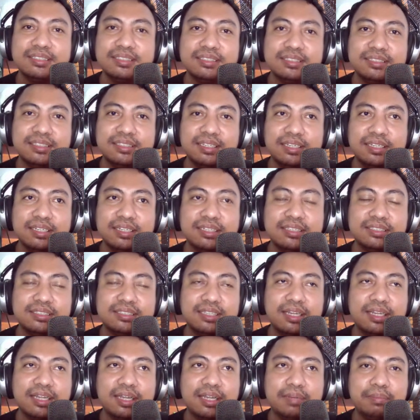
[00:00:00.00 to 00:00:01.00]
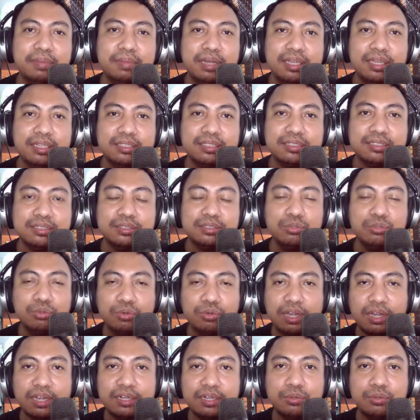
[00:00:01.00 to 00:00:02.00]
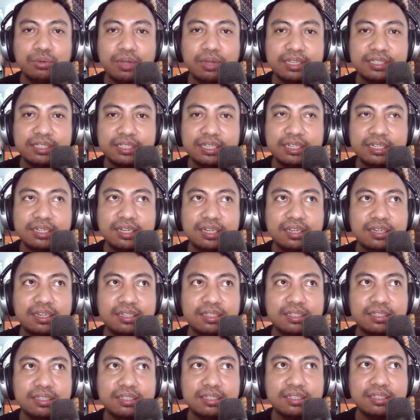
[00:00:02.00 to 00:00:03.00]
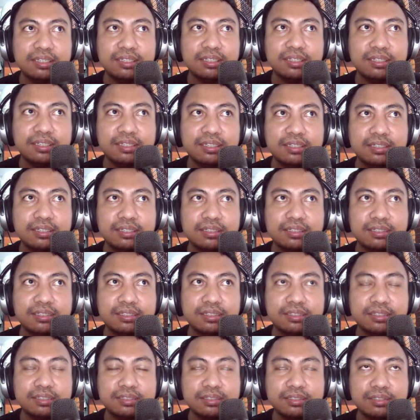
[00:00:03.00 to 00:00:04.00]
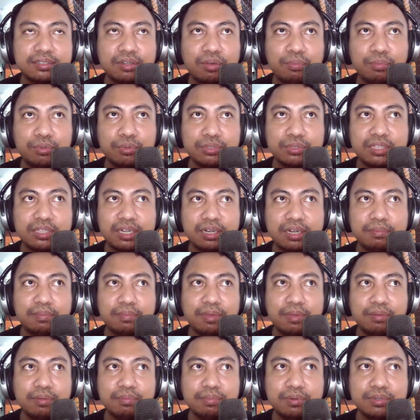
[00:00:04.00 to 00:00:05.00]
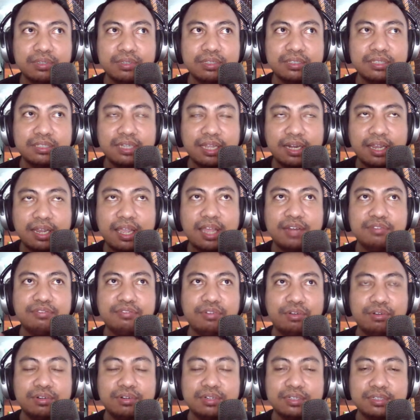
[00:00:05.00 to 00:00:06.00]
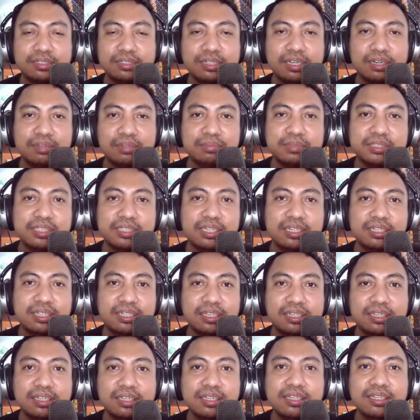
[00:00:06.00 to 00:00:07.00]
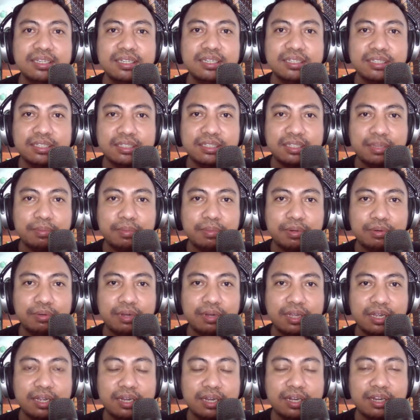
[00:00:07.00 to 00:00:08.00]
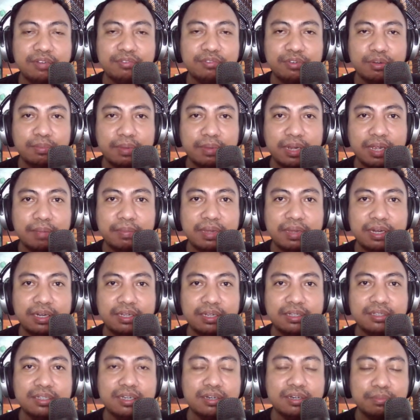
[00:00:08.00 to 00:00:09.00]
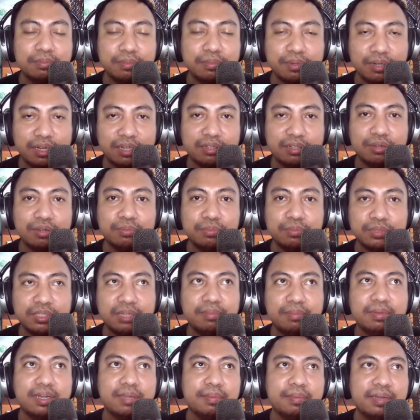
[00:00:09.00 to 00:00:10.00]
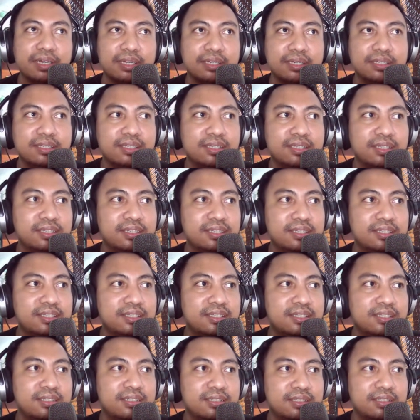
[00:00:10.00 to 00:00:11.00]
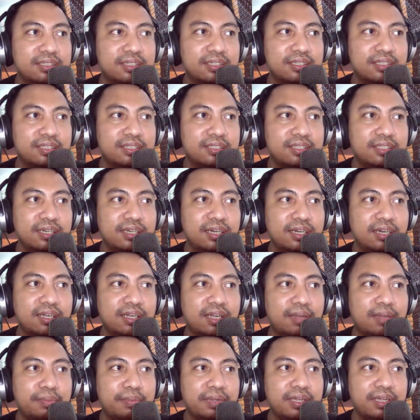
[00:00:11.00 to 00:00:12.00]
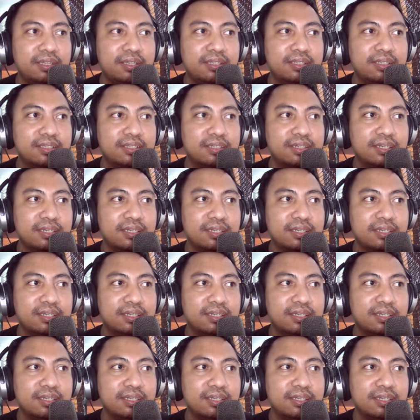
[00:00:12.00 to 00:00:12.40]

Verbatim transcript: Ya, saya akan bahas dua-duanya dari eh, komputer maupun dari handphone. Kalau misalnya kita menggunakan handphone bagaimana, kalau menggunakan komputer bagaimana. Oke, jadi lengkap ya.